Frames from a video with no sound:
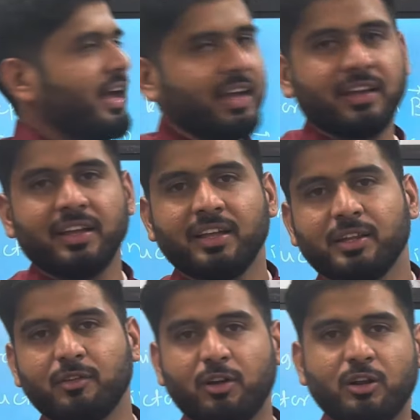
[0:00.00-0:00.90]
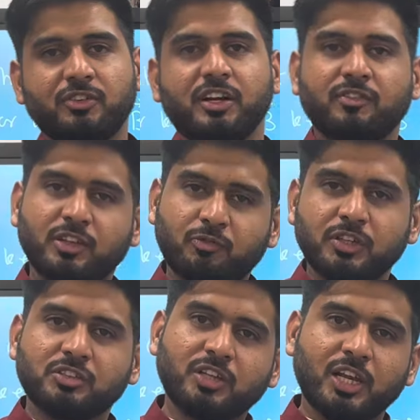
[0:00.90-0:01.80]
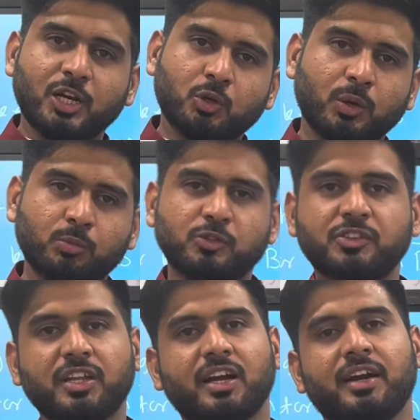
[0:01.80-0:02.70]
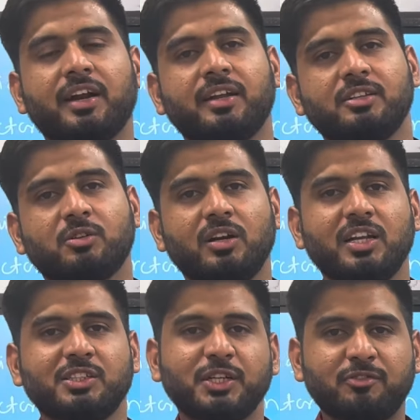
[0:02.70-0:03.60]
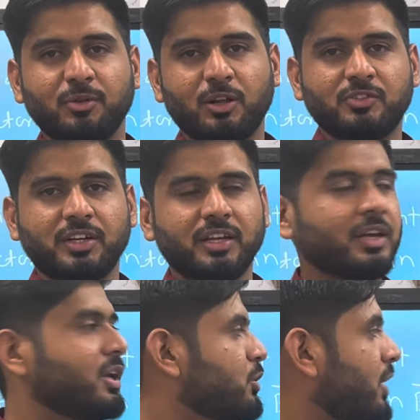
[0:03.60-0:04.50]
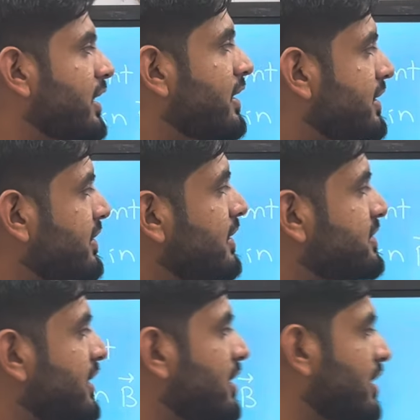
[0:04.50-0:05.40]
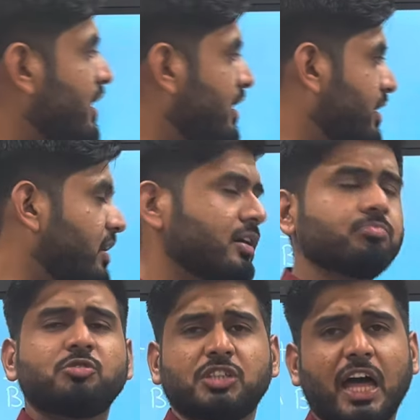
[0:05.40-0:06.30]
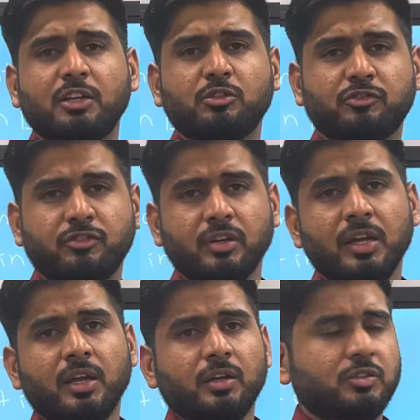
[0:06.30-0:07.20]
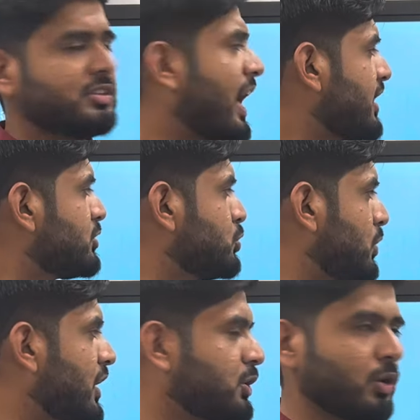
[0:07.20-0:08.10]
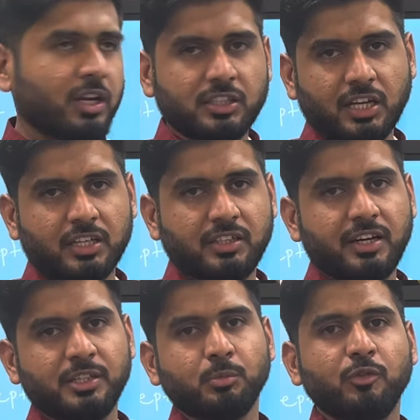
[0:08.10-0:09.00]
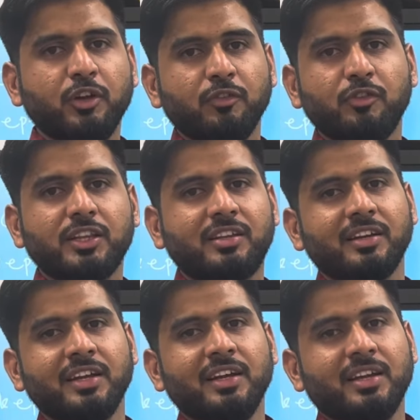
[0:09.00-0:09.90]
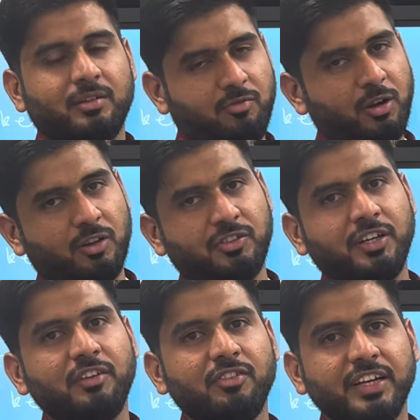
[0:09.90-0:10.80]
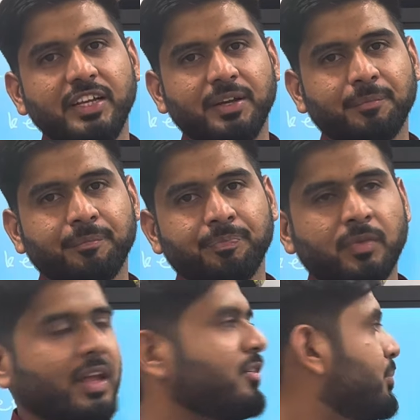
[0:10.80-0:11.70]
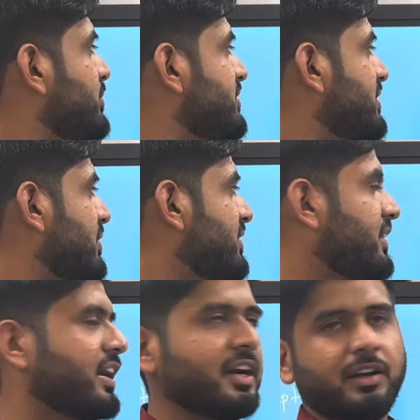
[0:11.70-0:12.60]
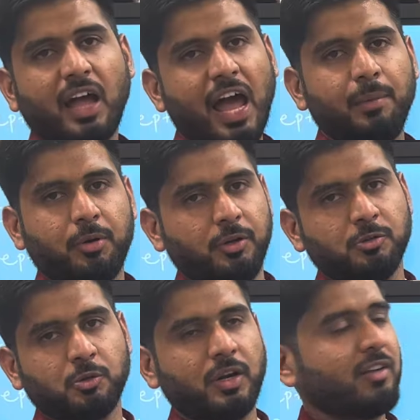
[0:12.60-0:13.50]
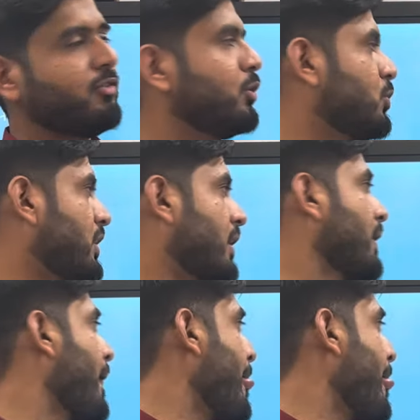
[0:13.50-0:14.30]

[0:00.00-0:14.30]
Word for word: है द वेलॉसिटी विथ विच द इलेक्ट्रॉन मूव इन द कंडक्टर इज कॉल्ड as drift velocity तो आई कैन इजिली से चार्ज ऑफ चार्ज जो इलेक्ट्रॉन का चार्ज है दैट इज मूविंग विथ moving वी डी जिसकी वजह से करंट आई प्रोड्यूस हो रहा है फ्लो हो रहा है